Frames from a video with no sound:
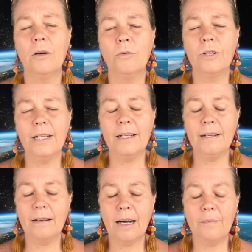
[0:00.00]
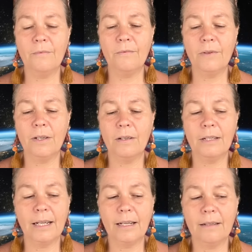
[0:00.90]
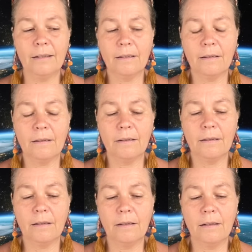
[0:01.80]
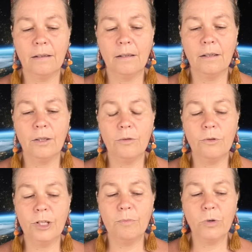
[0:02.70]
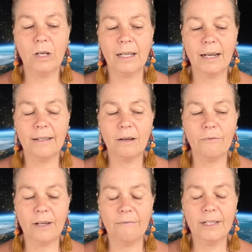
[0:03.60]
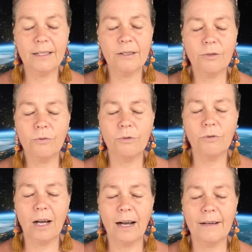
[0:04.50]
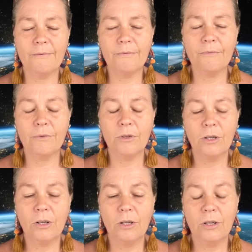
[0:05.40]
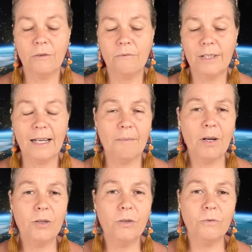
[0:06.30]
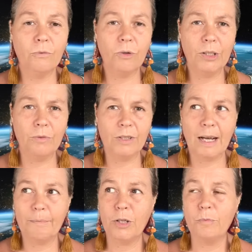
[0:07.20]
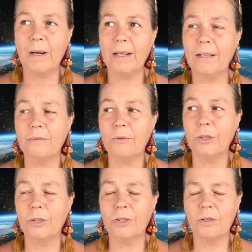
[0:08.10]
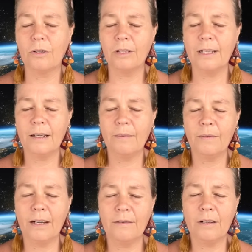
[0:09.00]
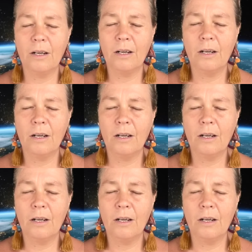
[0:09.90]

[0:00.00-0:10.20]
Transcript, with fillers: Und hier haben wir nicht nur die Möglichkeit, auf ein Wissen zuzugreifen, was einmal irgendwo in uns abgespeichert wurde, sondern hier haben wir ein